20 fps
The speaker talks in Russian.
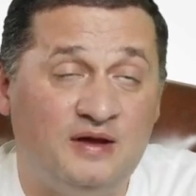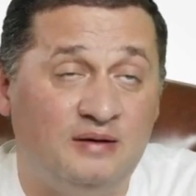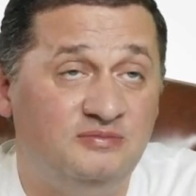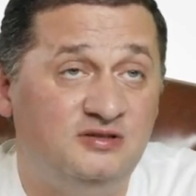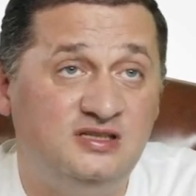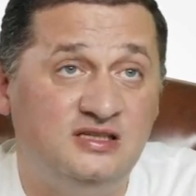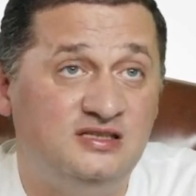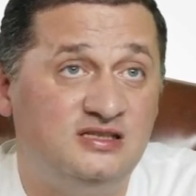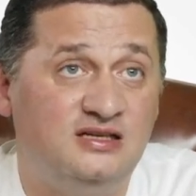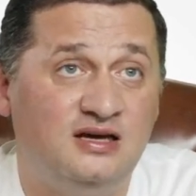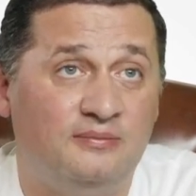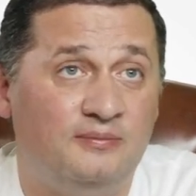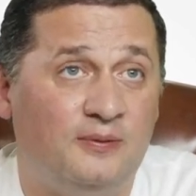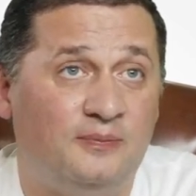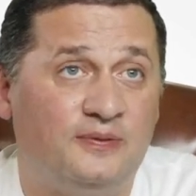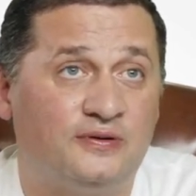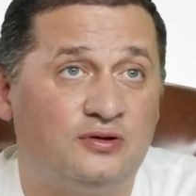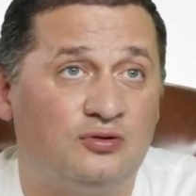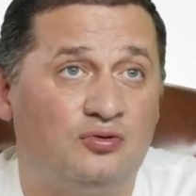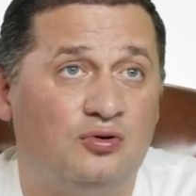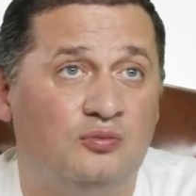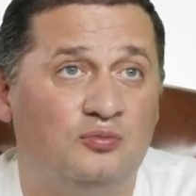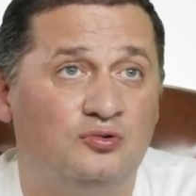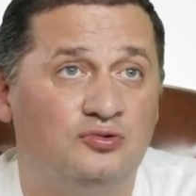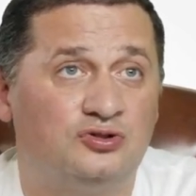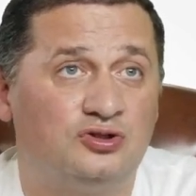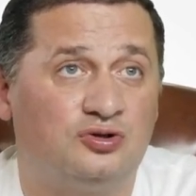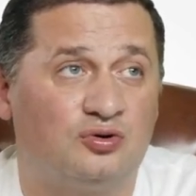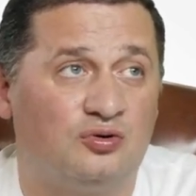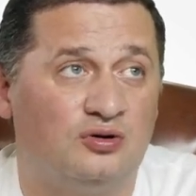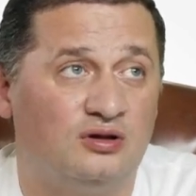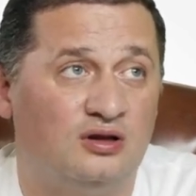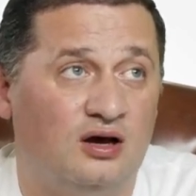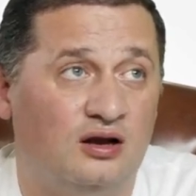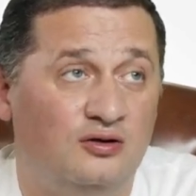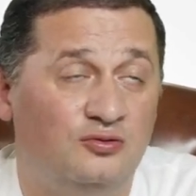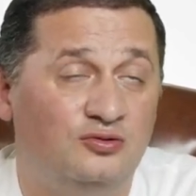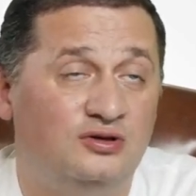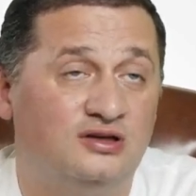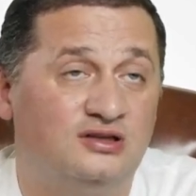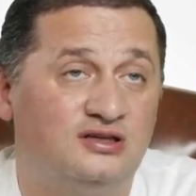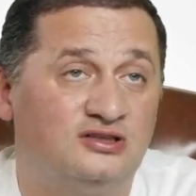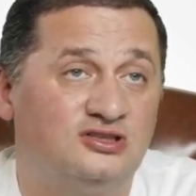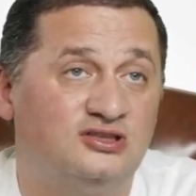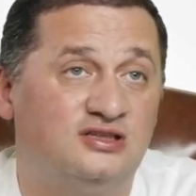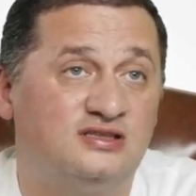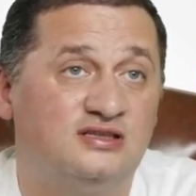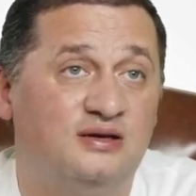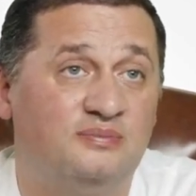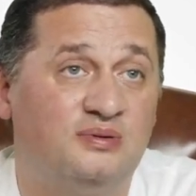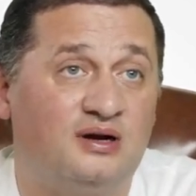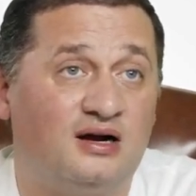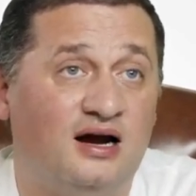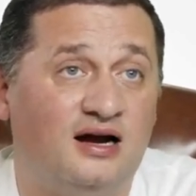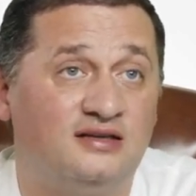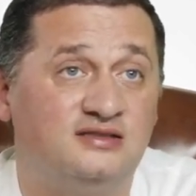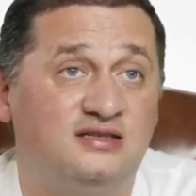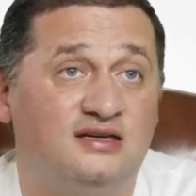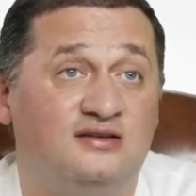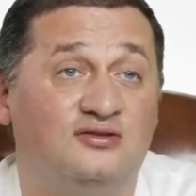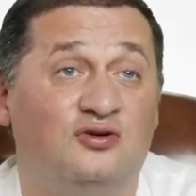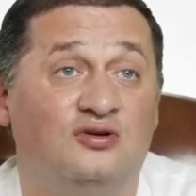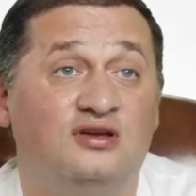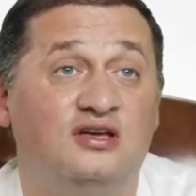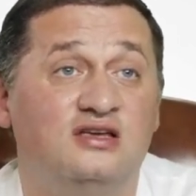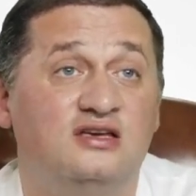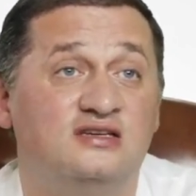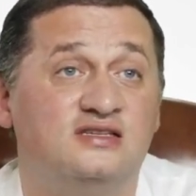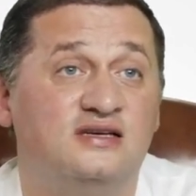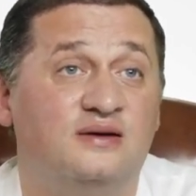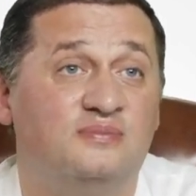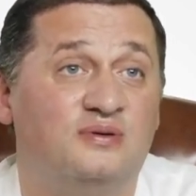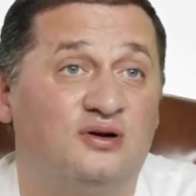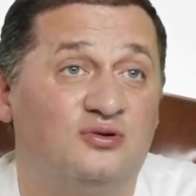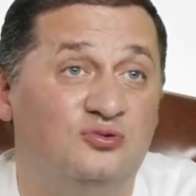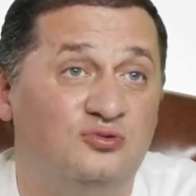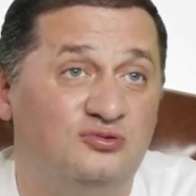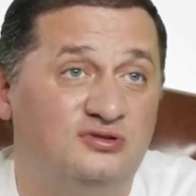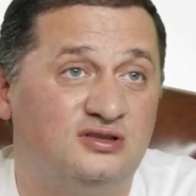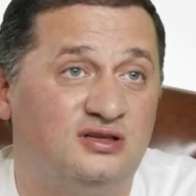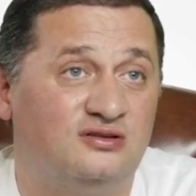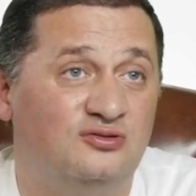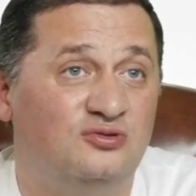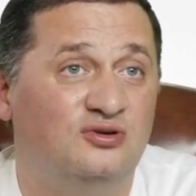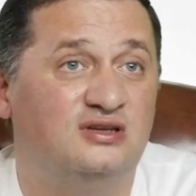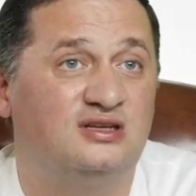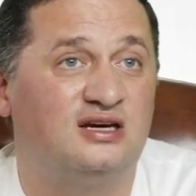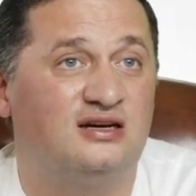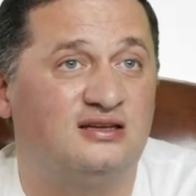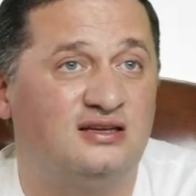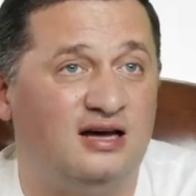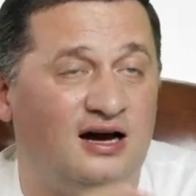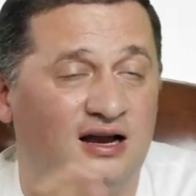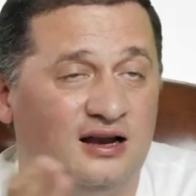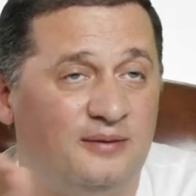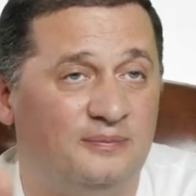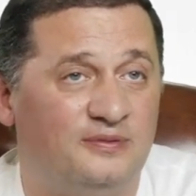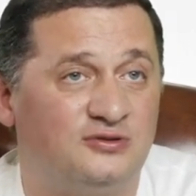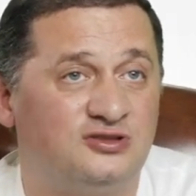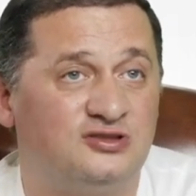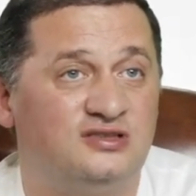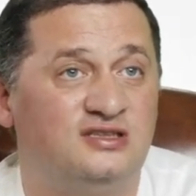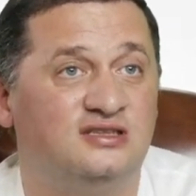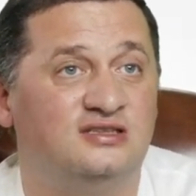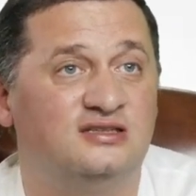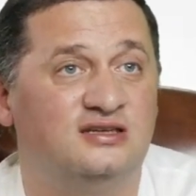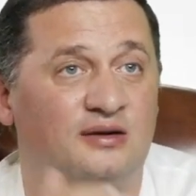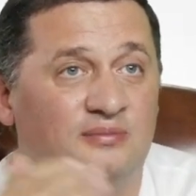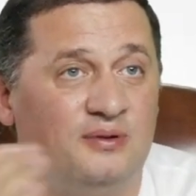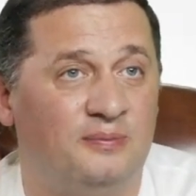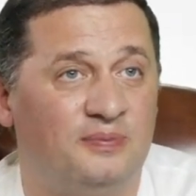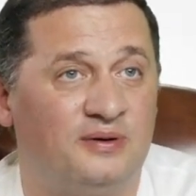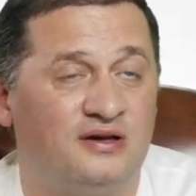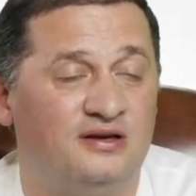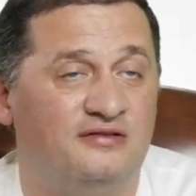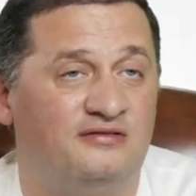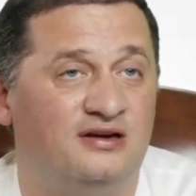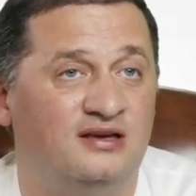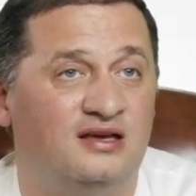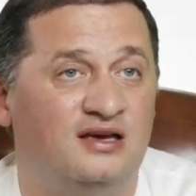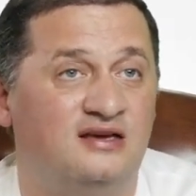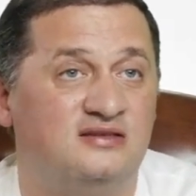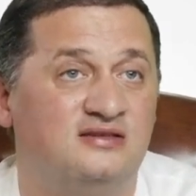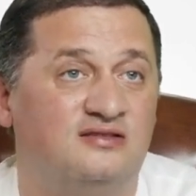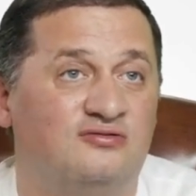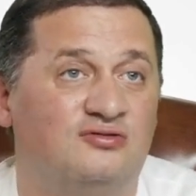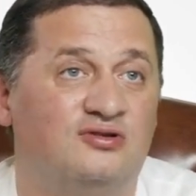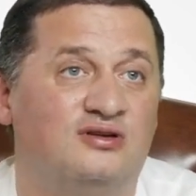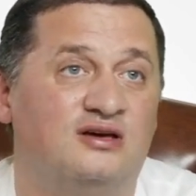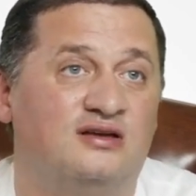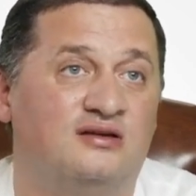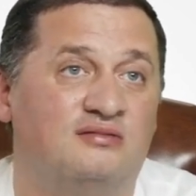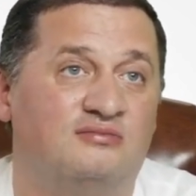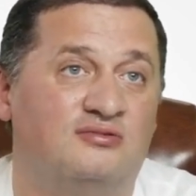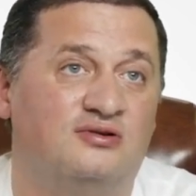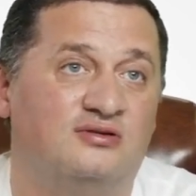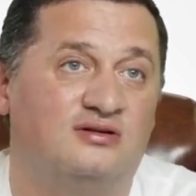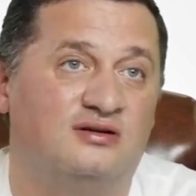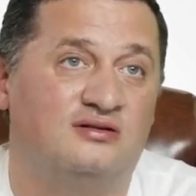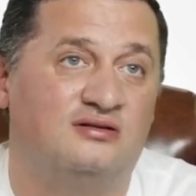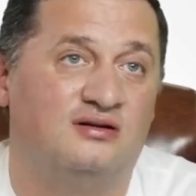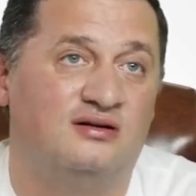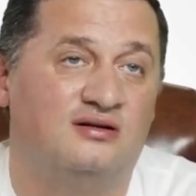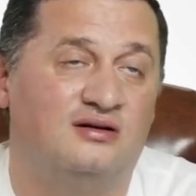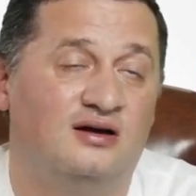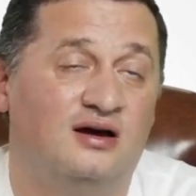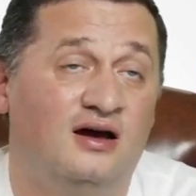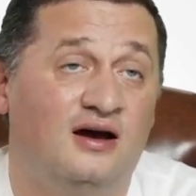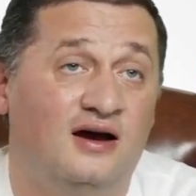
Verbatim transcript: Там система по-другому устроена. Люди должны собираться, но они не соберутся, ну и так далее, потому что система противодействует этому и так далее.